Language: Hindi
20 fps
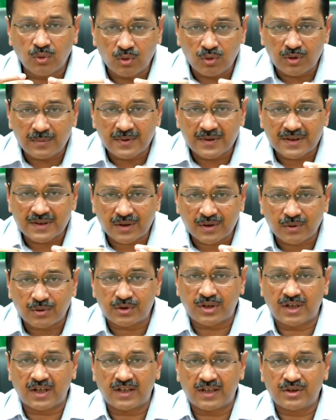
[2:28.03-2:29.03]
उनमें से
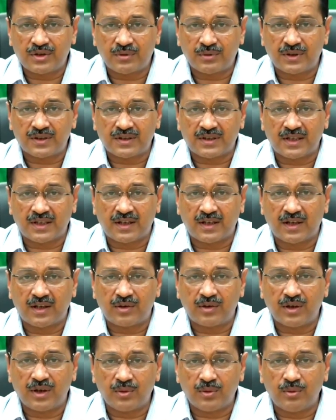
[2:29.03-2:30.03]
कुछ राज्यों की
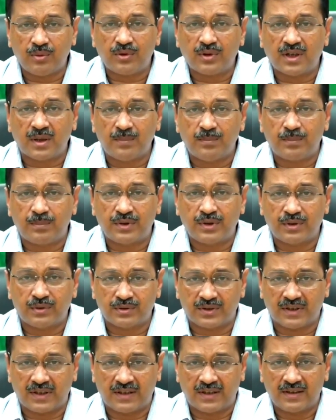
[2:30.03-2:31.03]
सरकारों ने उन कंपनियों
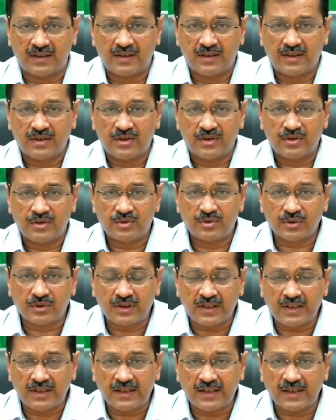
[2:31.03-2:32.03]
से जो
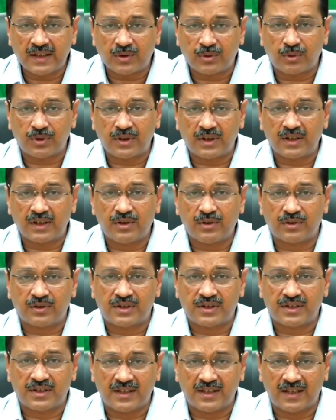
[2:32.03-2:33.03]
दिल्ली के कोटे की
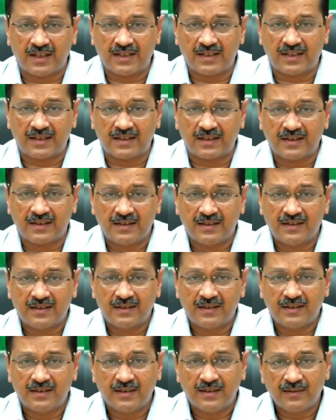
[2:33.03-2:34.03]
ऑक्सीजन आनी थी
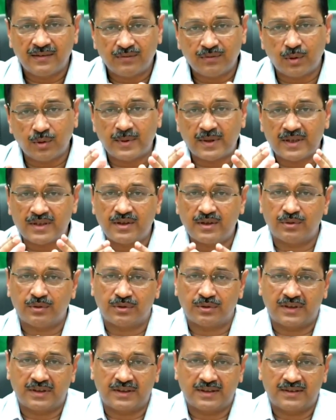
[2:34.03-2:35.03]
वो भेजनी रोक
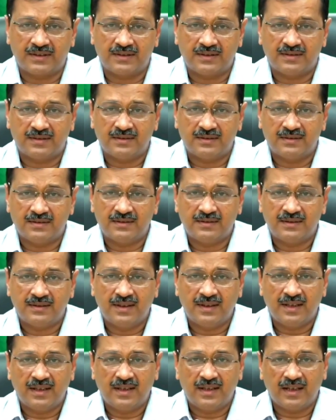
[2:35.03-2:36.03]
दी
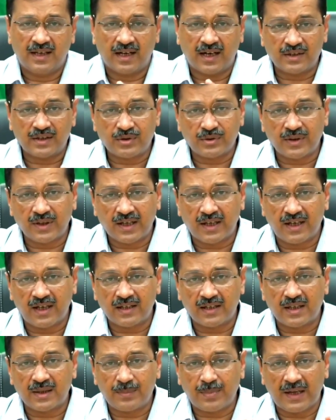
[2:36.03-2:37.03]
राज्यों ने कहा
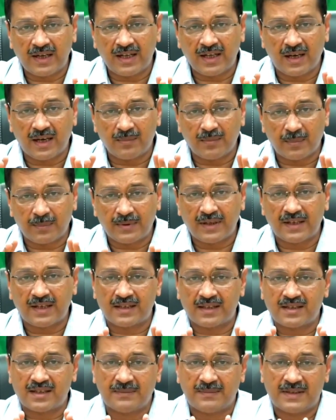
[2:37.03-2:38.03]
कि पहले हम अपने
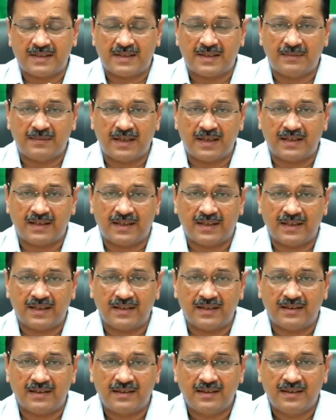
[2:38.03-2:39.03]
राज्य में इस्तेमाल
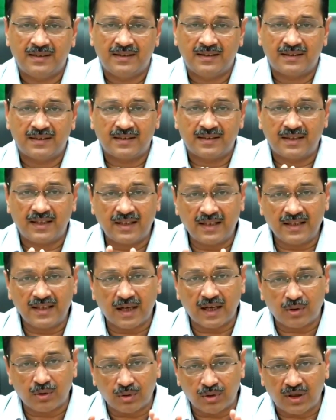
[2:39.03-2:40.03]
करेंगे दिल्ली
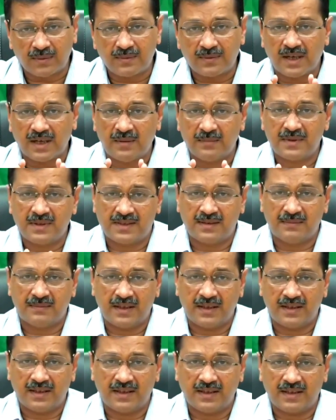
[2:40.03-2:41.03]
का कोटा भी हम
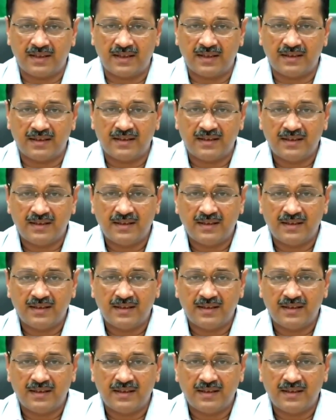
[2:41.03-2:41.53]
इस्तेमाल करेंगे